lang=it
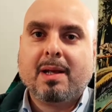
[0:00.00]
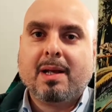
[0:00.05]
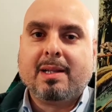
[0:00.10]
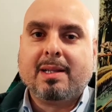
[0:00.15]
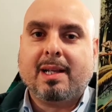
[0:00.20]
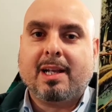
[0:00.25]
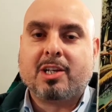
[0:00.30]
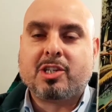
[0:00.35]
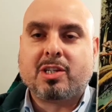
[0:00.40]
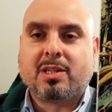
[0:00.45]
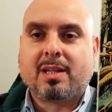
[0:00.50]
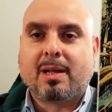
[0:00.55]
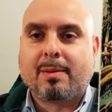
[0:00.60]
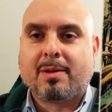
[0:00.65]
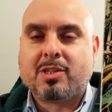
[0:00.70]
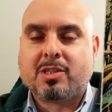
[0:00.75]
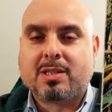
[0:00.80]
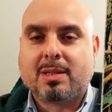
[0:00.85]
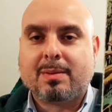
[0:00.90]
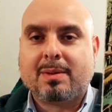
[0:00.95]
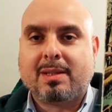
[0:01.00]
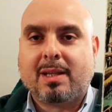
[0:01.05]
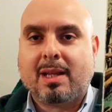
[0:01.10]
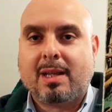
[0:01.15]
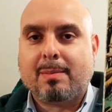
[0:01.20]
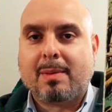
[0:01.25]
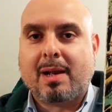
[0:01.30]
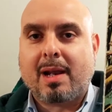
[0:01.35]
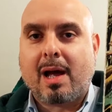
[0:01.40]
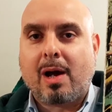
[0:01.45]
nella città precisamente di
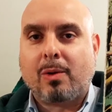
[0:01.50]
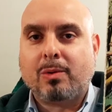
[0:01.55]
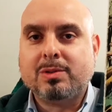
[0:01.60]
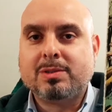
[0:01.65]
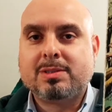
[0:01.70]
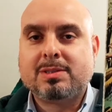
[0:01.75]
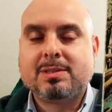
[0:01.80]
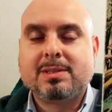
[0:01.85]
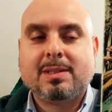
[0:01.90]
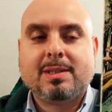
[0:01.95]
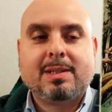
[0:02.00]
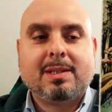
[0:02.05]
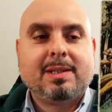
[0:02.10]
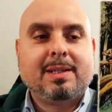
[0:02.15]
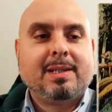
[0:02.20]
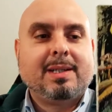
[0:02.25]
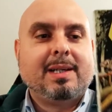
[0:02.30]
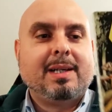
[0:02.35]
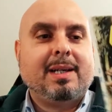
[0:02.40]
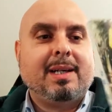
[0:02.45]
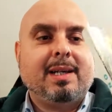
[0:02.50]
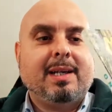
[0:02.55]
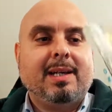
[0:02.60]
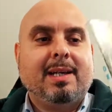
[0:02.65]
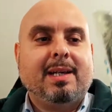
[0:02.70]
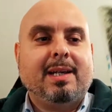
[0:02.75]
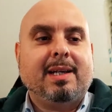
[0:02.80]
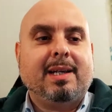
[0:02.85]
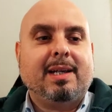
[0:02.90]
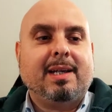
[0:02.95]
Manaus,
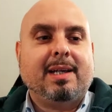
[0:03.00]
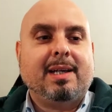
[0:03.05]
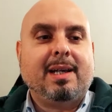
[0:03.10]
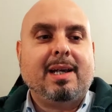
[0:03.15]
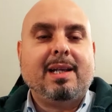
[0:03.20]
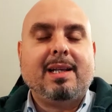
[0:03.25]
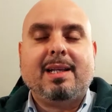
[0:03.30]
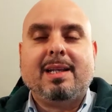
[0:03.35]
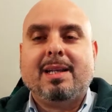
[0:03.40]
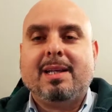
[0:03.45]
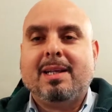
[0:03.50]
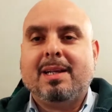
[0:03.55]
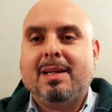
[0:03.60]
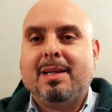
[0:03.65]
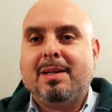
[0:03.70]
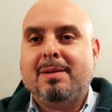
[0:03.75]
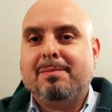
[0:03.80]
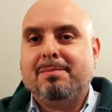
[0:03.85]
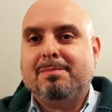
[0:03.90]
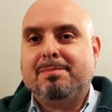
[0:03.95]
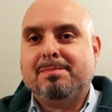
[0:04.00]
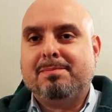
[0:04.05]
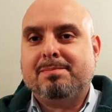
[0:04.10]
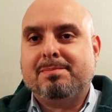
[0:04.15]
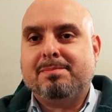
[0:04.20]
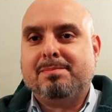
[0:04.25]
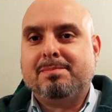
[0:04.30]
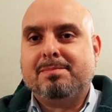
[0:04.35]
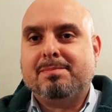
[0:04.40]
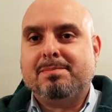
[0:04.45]
e, e lì
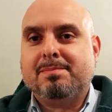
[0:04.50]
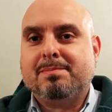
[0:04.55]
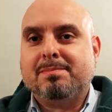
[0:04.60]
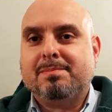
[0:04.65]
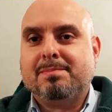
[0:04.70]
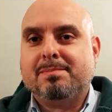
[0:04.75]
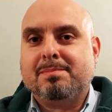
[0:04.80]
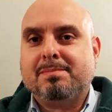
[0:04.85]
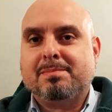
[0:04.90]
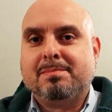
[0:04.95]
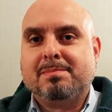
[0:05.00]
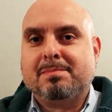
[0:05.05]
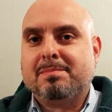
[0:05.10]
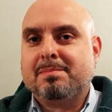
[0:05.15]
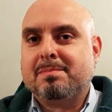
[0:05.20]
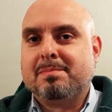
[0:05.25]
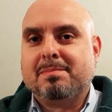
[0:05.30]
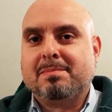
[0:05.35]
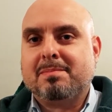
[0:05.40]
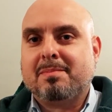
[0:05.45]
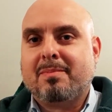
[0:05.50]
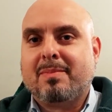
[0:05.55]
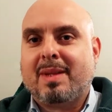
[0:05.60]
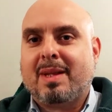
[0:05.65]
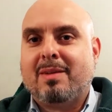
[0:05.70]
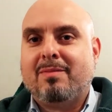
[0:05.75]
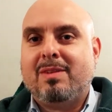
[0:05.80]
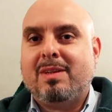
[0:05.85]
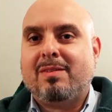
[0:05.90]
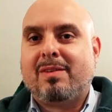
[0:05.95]
mh,
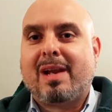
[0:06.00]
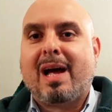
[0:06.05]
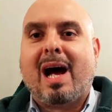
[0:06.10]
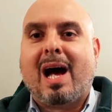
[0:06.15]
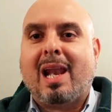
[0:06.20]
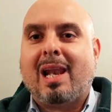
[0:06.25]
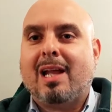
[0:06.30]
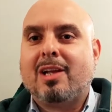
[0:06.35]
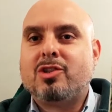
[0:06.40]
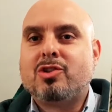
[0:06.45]
mm, vivrà la